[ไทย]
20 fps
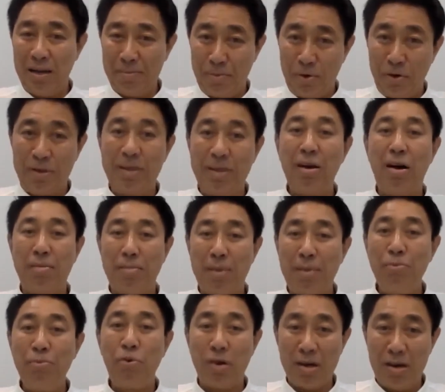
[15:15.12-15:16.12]
ผลที่ออกมา
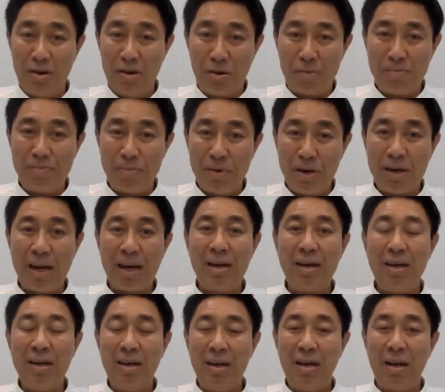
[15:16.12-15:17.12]
บวกหรือลบ เพราะนั้น
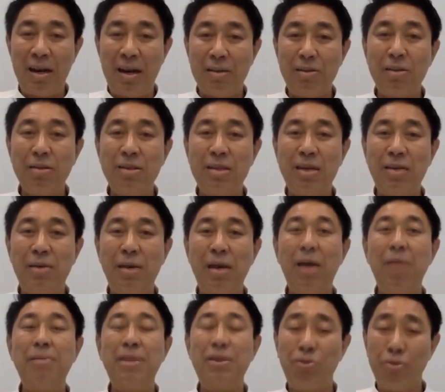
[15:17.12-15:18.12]
เราต้องถือว่าเขา
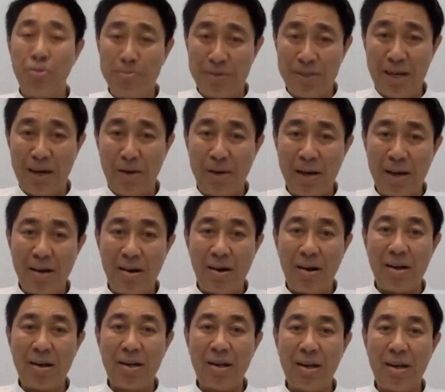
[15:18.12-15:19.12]
เป็นกลุ่มเสี่ยงไว้ก่อน
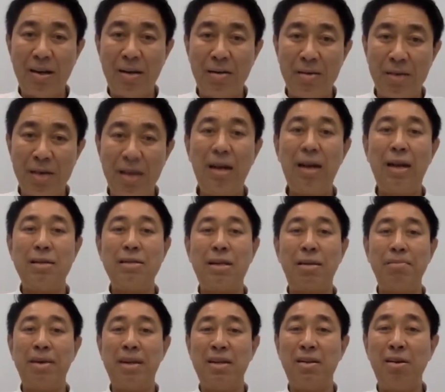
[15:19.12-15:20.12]
เพราะนั้นเรา
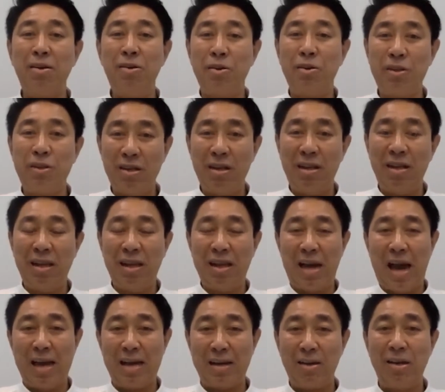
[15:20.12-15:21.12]
จำเป็นต้องลด
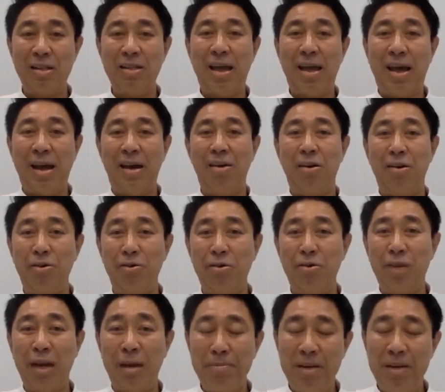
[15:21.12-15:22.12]
การคอนแทคของคน
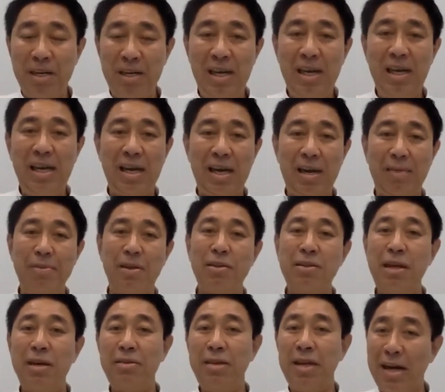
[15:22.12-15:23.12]
ในพื้นที่กับนักท่
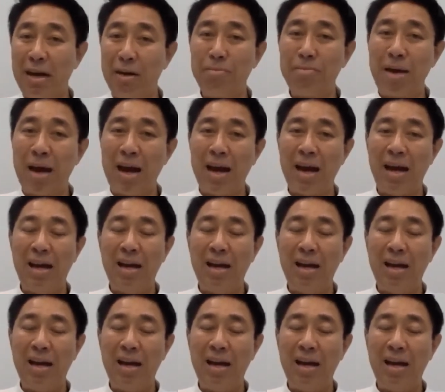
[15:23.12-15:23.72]
องเที่ยวที่เข้ามา